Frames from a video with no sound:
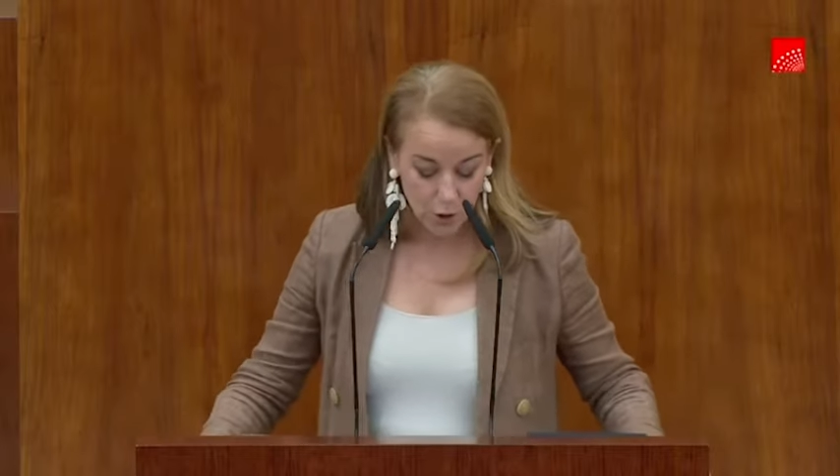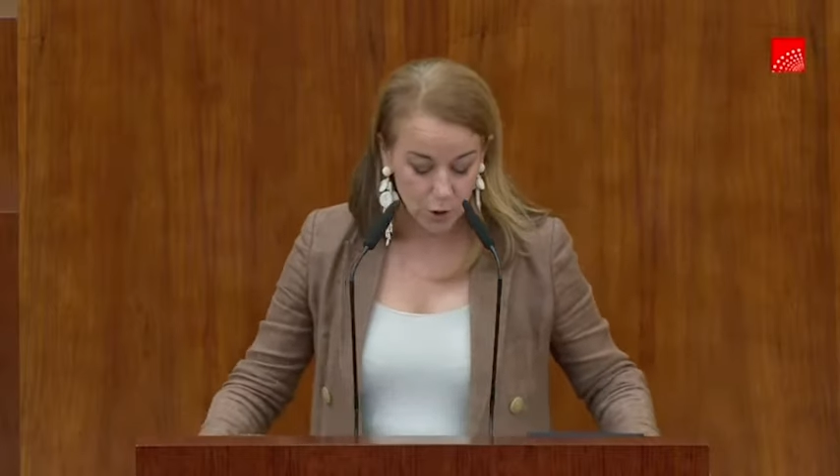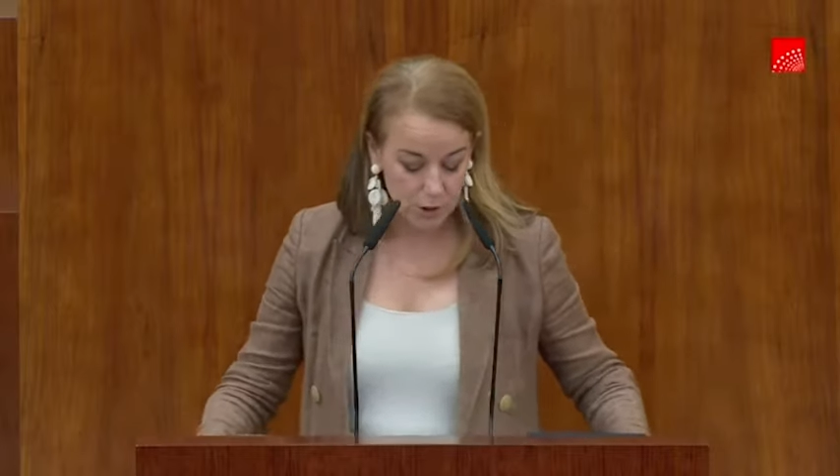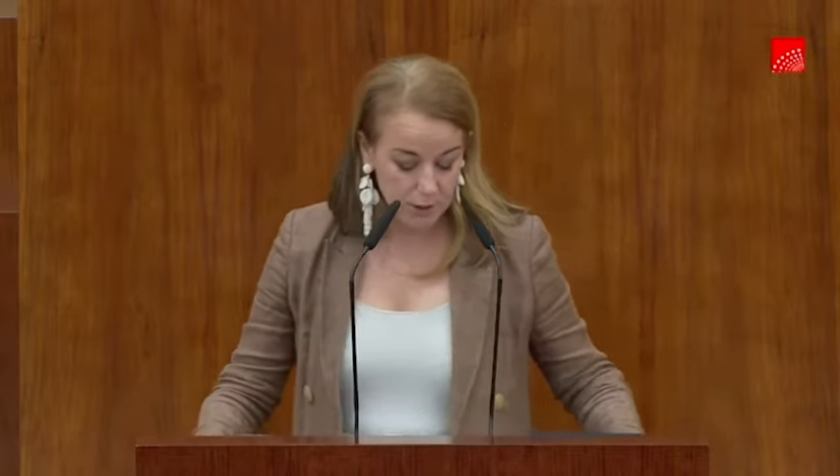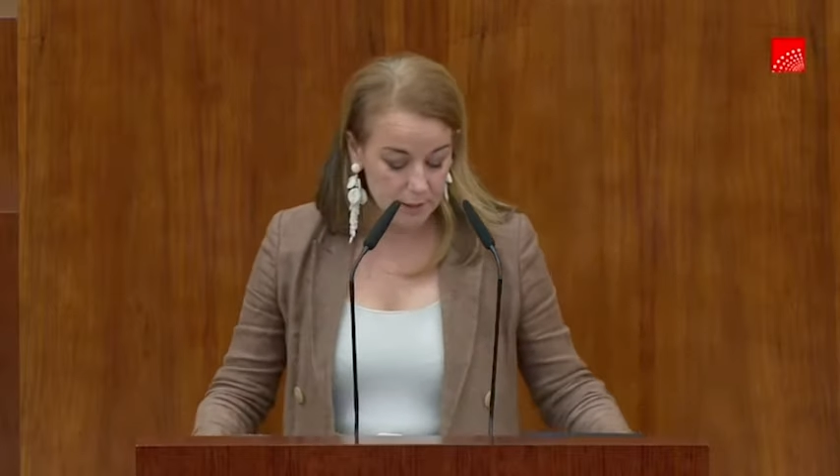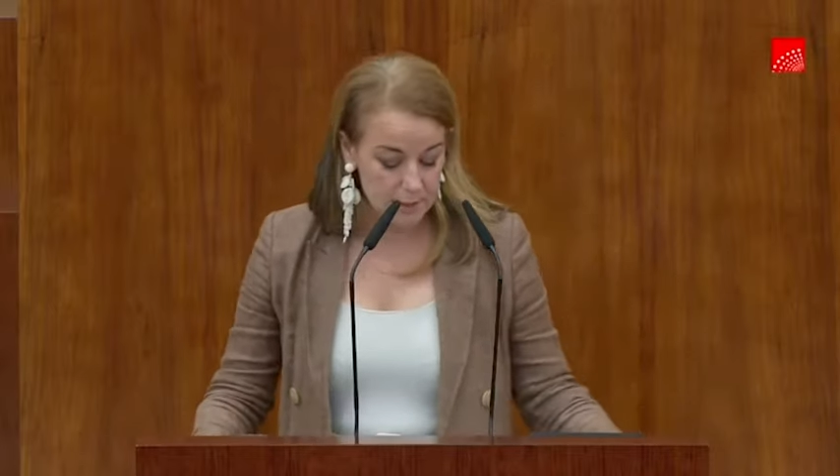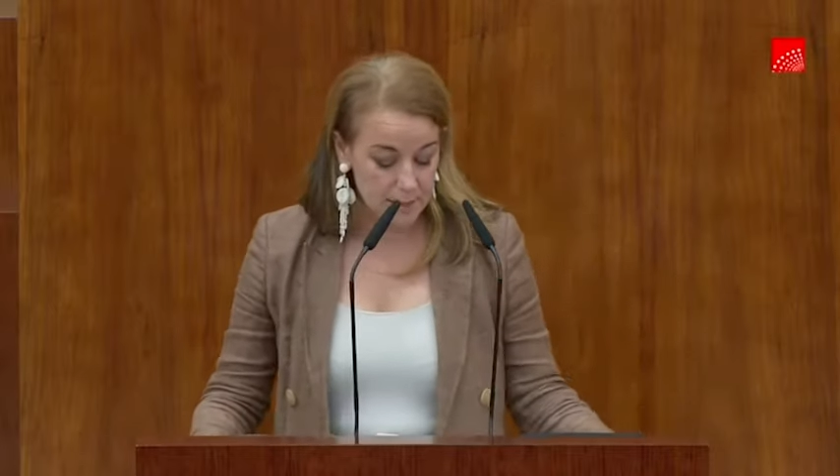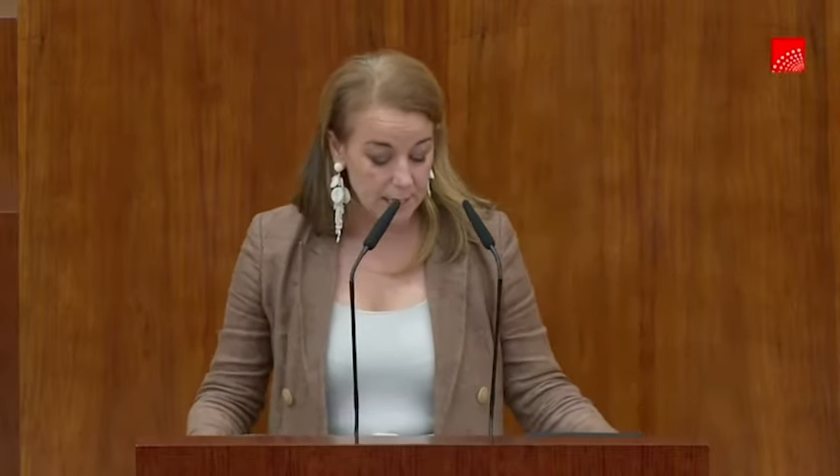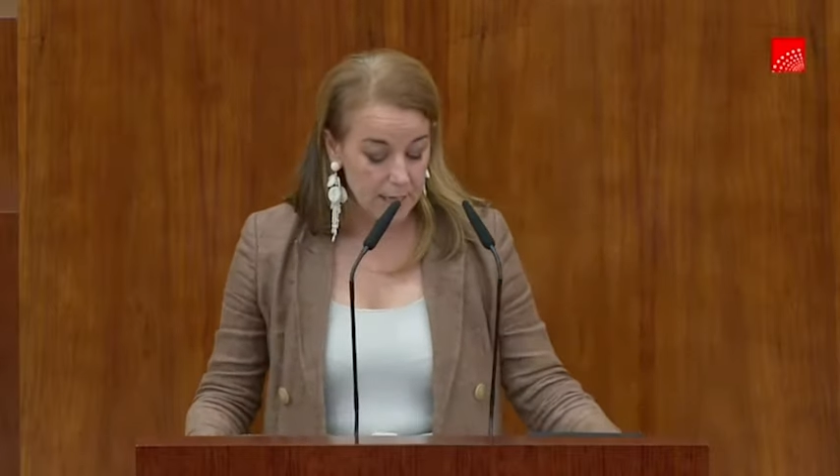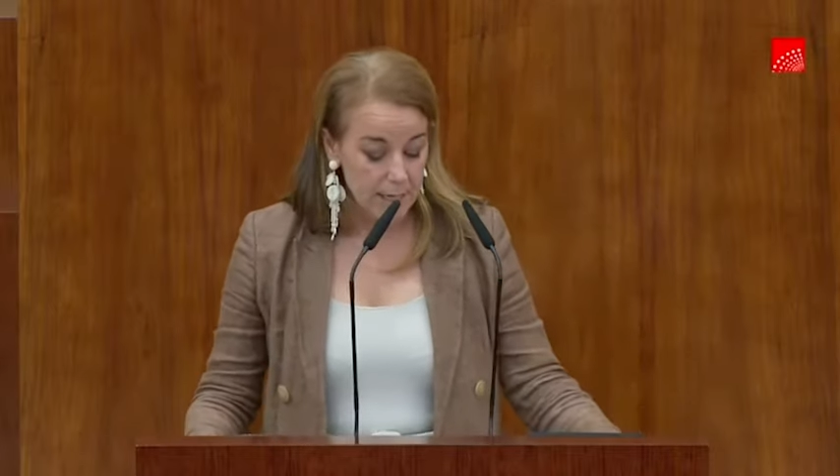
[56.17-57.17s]
no
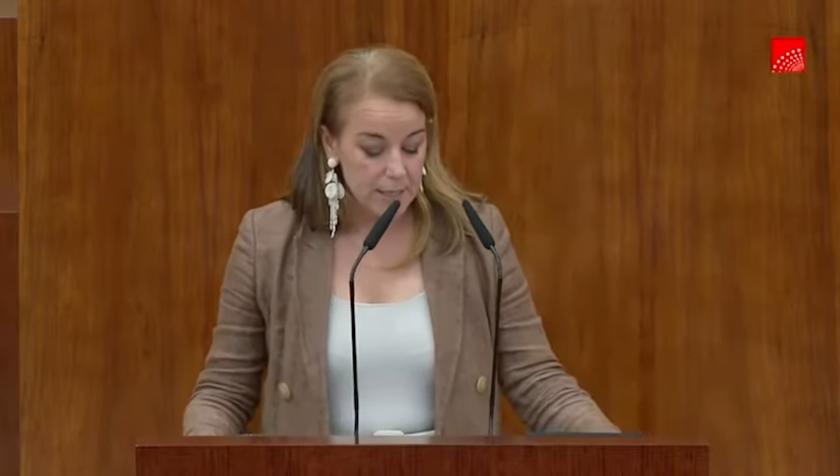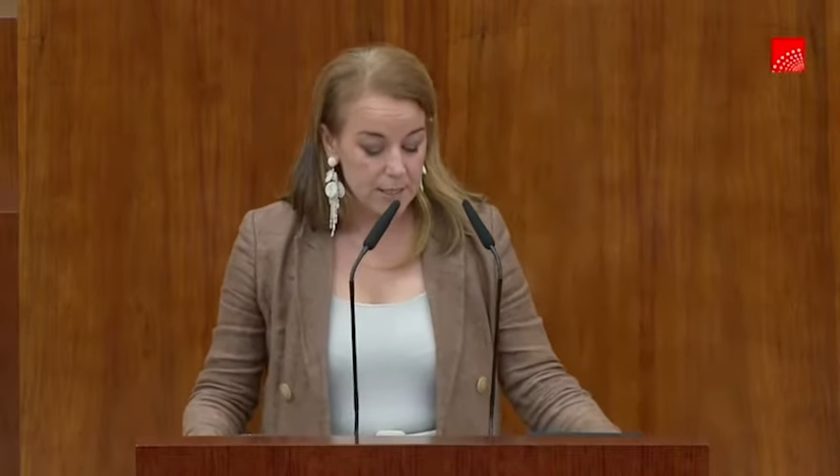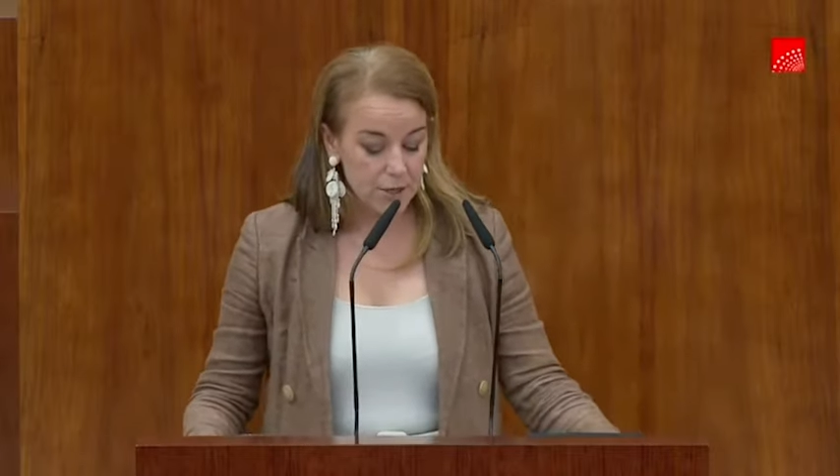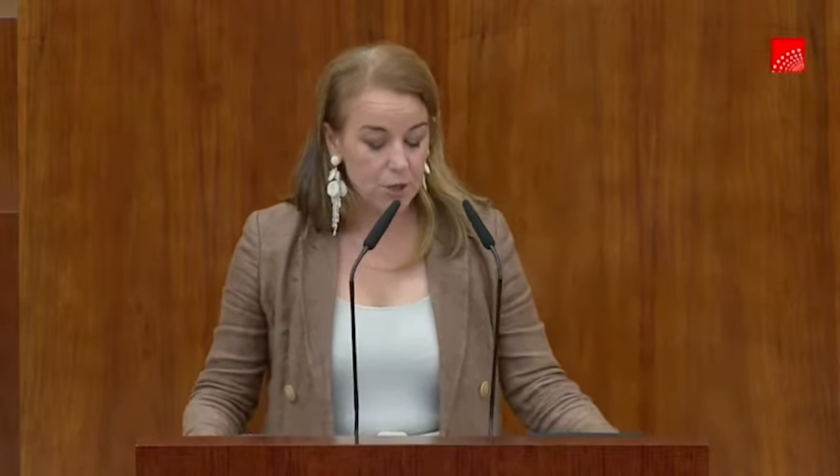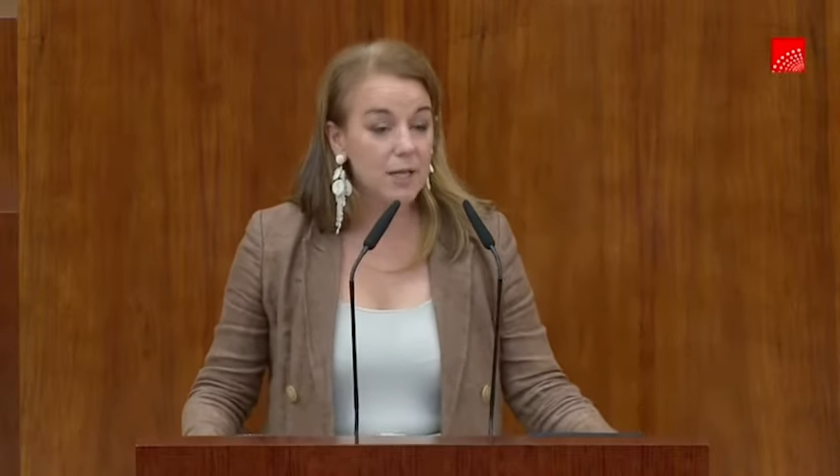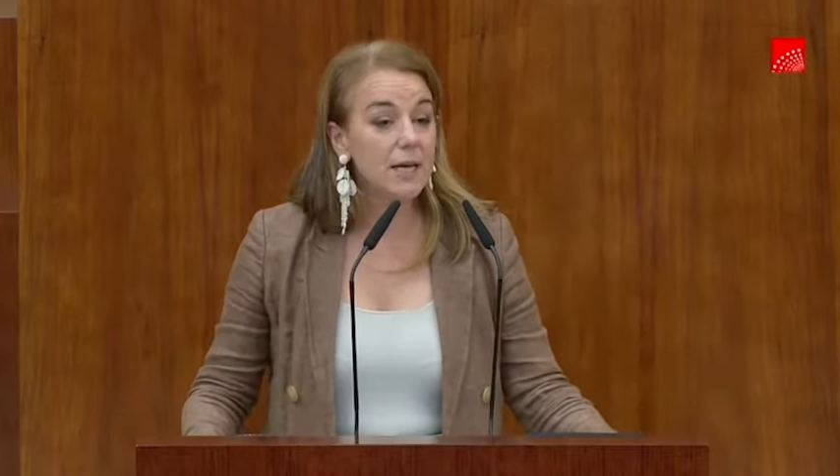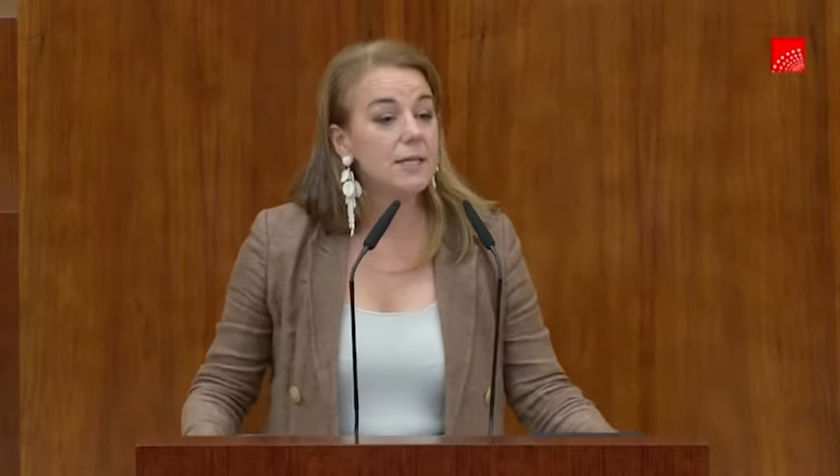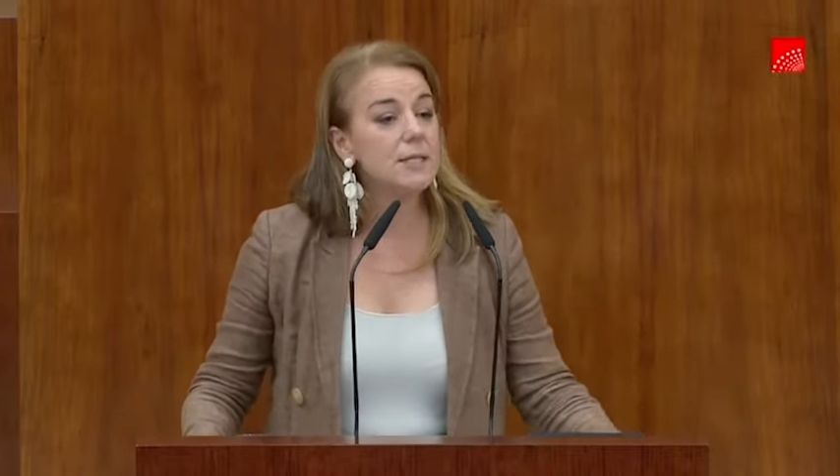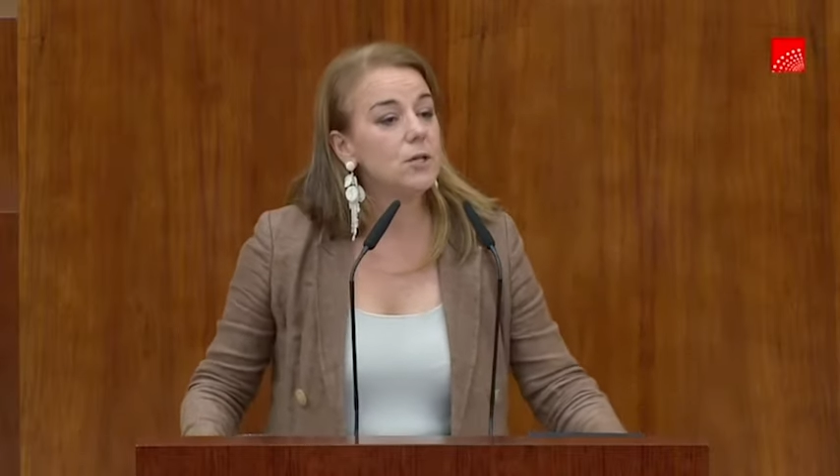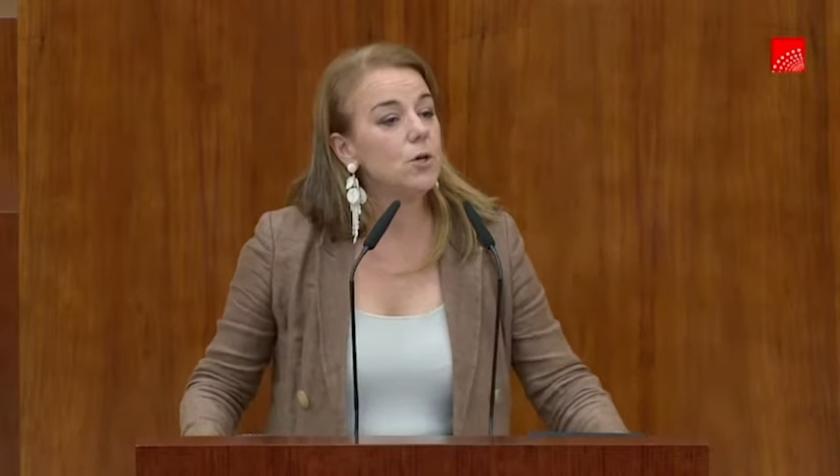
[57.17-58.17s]
interesa. Señorías,